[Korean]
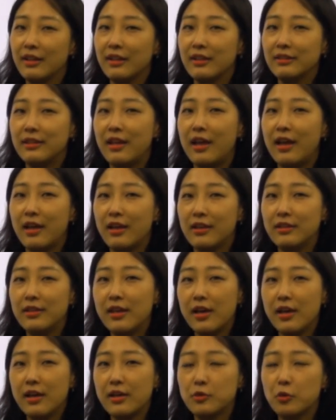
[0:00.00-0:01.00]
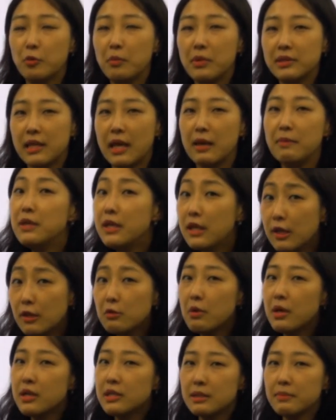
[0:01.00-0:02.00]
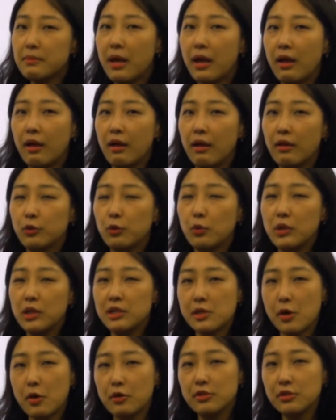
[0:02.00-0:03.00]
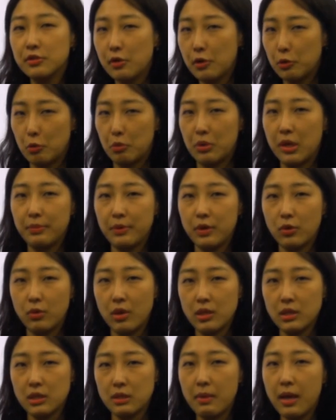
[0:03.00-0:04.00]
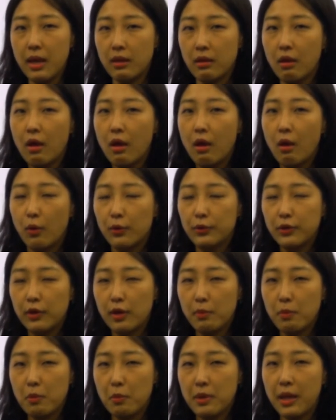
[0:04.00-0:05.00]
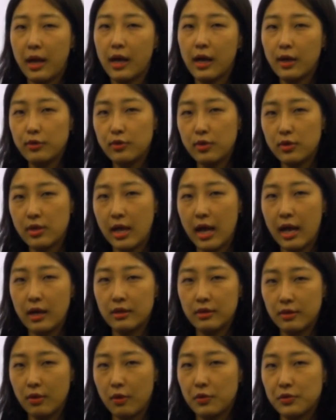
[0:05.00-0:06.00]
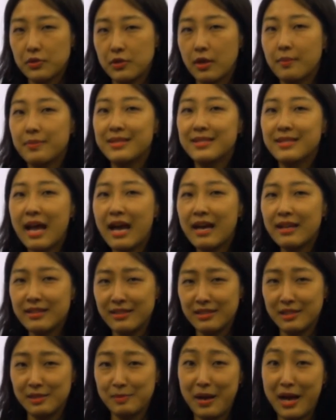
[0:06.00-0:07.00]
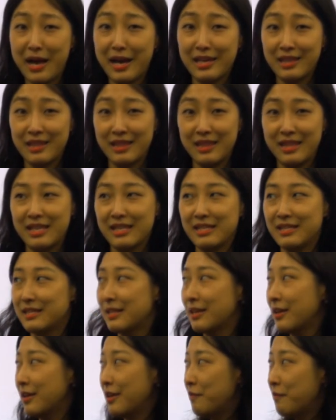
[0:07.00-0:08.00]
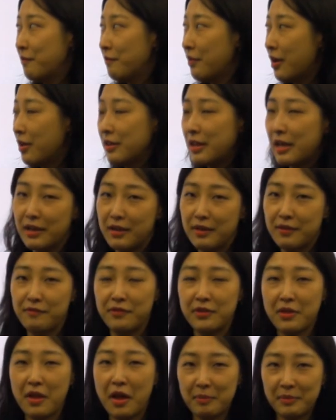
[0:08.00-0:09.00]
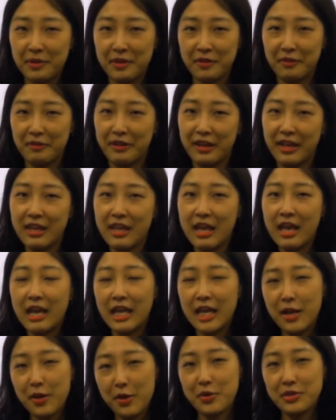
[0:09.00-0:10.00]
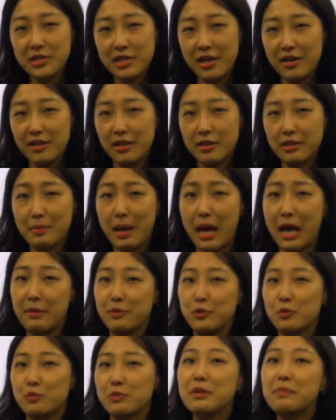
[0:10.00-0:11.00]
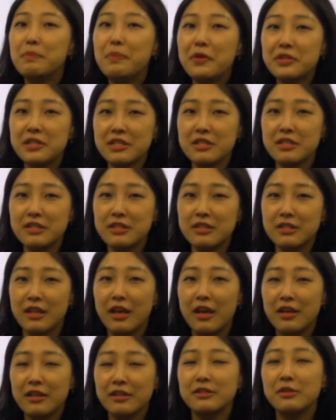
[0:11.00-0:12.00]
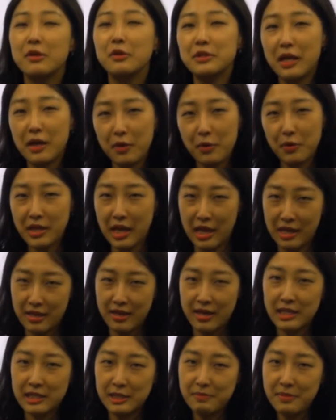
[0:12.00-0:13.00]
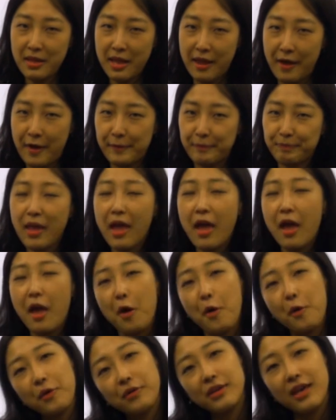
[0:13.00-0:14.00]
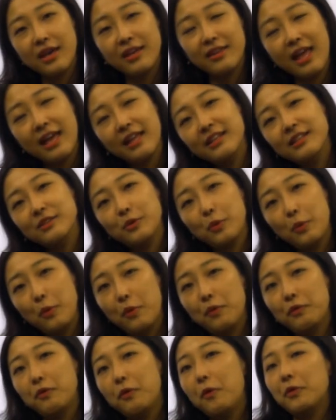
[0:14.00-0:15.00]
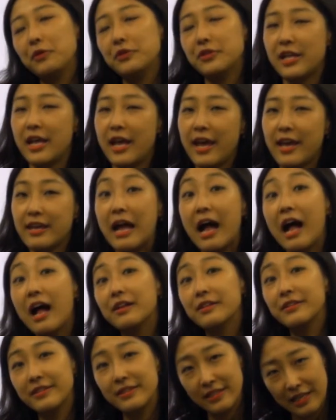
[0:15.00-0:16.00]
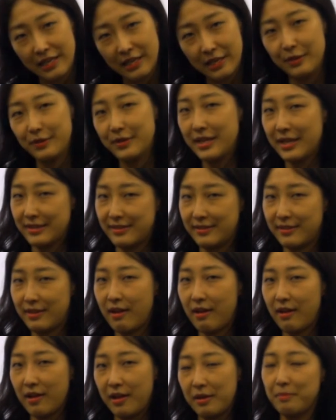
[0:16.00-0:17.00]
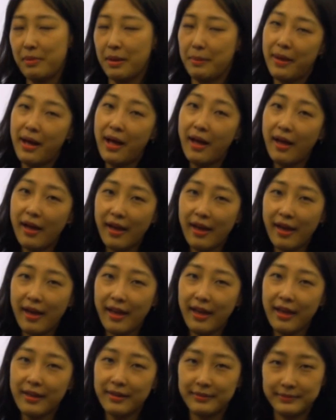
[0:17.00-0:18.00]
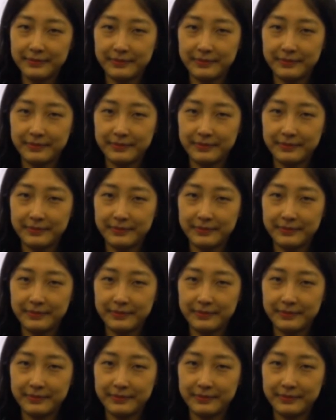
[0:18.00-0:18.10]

네, 이게 정말 재밌기도 하지만 또 이 적응력이 놀랍기도 하지만 어떻게 보면 아까도 나왔던 것처럼 saddened by this like phenomena, right? 이런 현상에 대해서 마음이 좀 슬퍼지는 그런 사건이 아닌가 싶네요. Okay, that is all for today. I'll see you next time. Bye bye.